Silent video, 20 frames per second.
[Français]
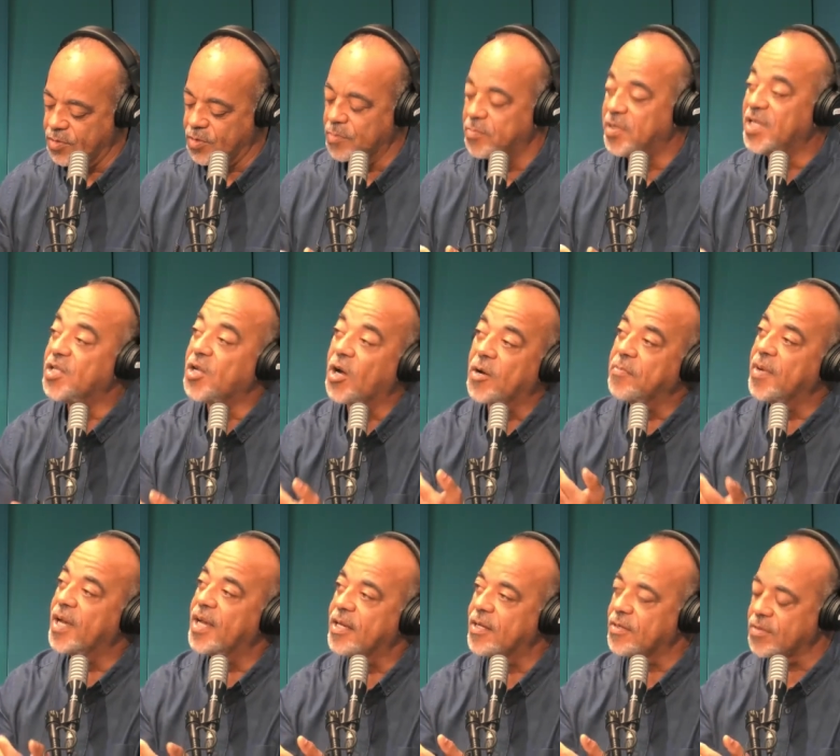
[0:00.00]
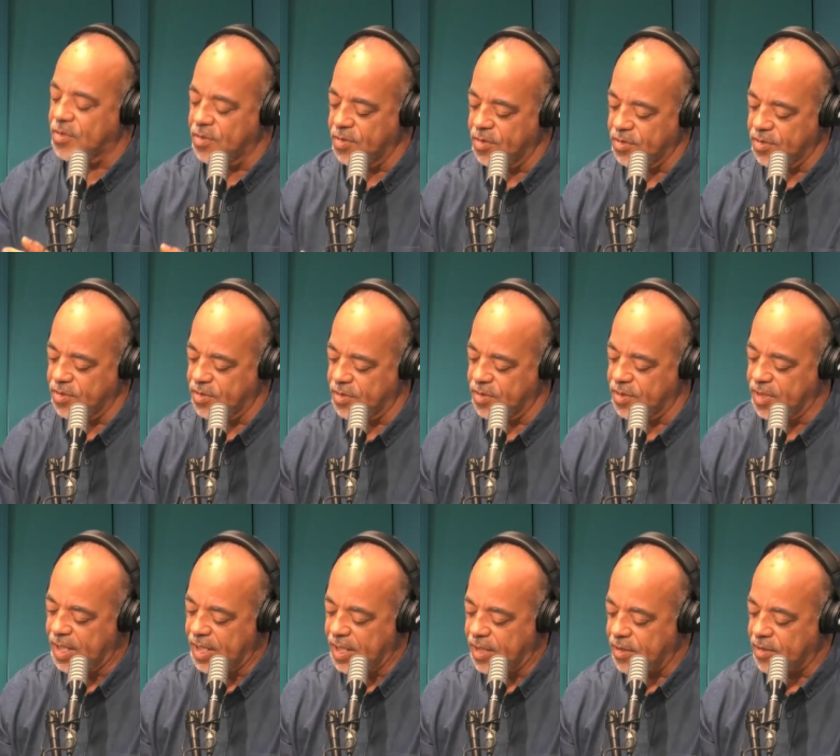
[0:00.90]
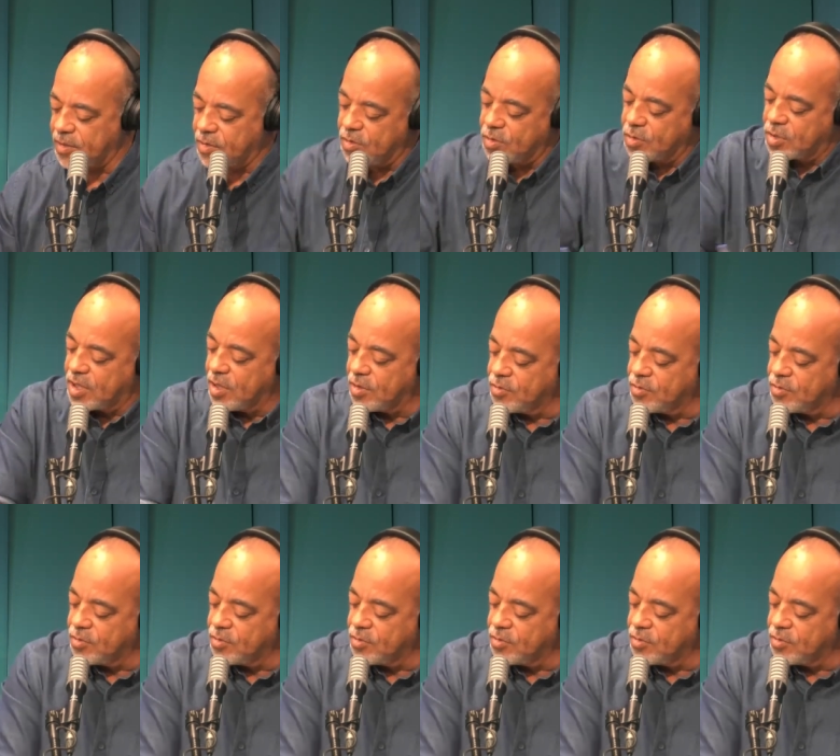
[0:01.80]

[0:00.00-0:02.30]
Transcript: binôme hein, entre euh, le camp